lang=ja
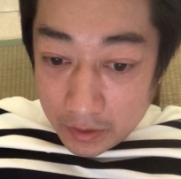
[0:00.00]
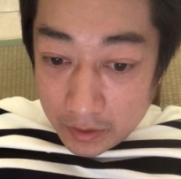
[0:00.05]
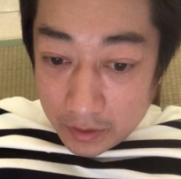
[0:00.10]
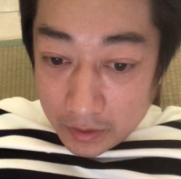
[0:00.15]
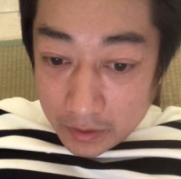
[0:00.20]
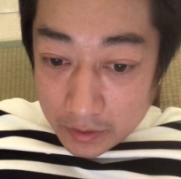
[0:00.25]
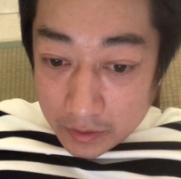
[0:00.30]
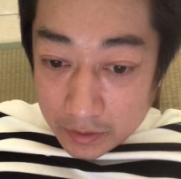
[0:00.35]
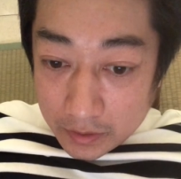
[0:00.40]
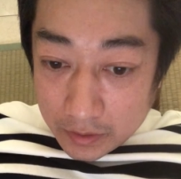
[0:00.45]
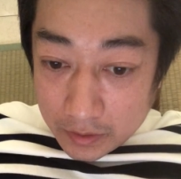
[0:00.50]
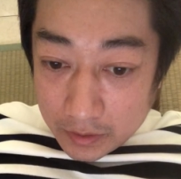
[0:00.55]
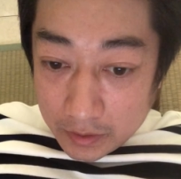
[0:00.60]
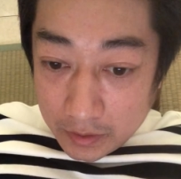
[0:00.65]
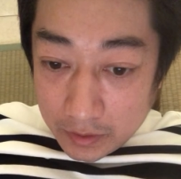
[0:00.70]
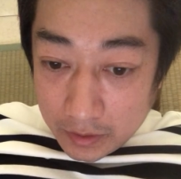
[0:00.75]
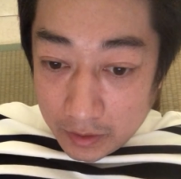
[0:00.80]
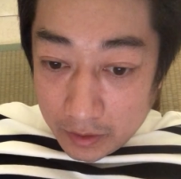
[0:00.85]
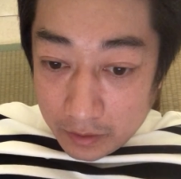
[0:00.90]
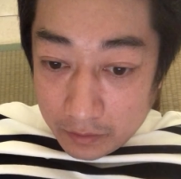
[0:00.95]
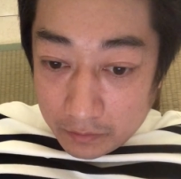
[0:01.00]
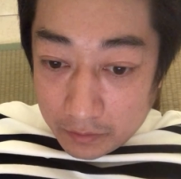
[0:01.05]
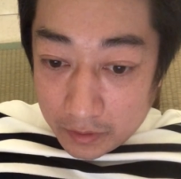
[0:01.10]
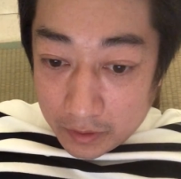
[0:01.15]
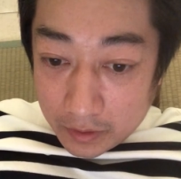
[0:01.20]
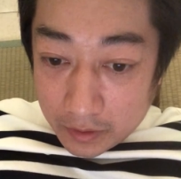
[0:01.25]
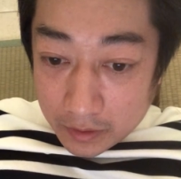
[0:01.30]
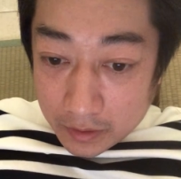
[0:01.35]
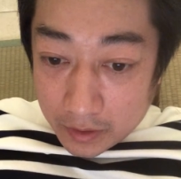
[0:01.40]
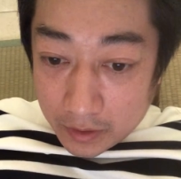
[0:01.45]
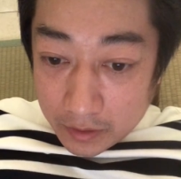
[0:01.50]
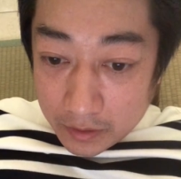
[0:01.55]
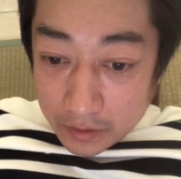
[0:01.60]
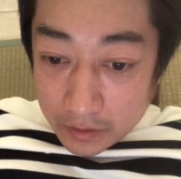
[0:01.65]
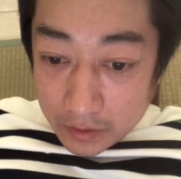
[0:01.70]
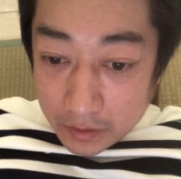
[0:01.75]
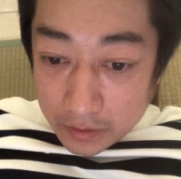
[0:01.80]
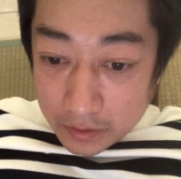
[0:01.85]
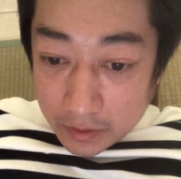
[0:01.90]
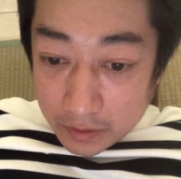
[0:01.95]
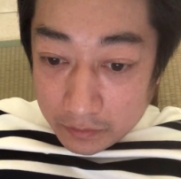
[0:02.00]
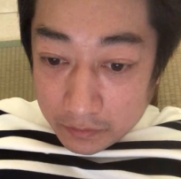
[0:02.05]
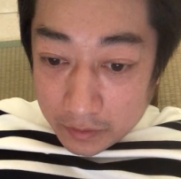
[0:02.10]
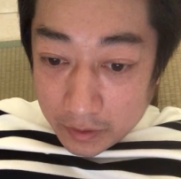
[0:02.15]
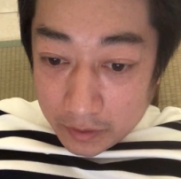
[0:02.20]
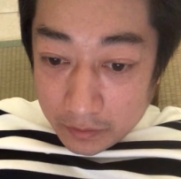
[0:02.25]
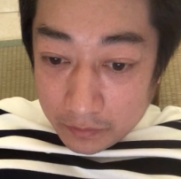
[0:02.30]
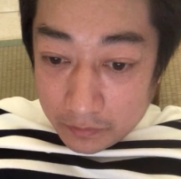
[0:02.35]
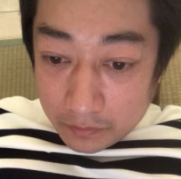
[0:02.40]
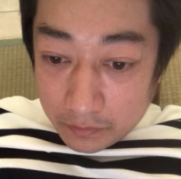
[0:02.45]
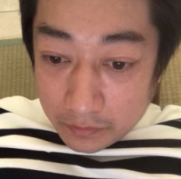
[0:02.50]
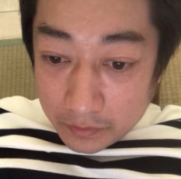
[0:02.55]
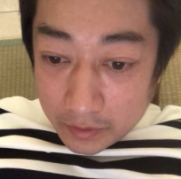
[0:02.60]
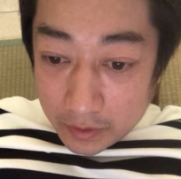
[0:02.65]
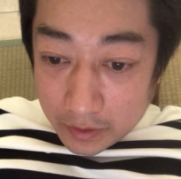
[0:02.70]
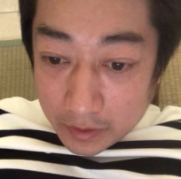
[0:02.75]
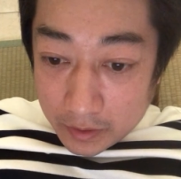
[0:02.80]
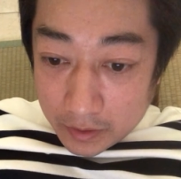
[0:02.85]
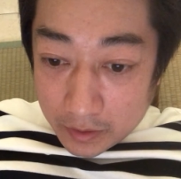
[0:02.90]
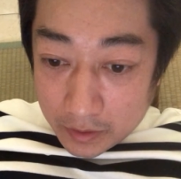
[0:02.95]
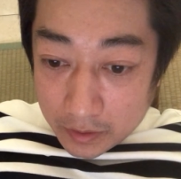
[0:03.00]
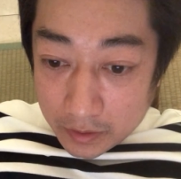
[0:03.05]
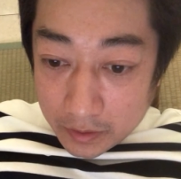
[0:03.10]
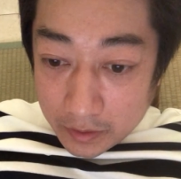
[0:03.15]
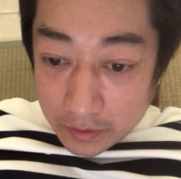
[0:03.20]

えー、禁煙は体全体の健康の低下、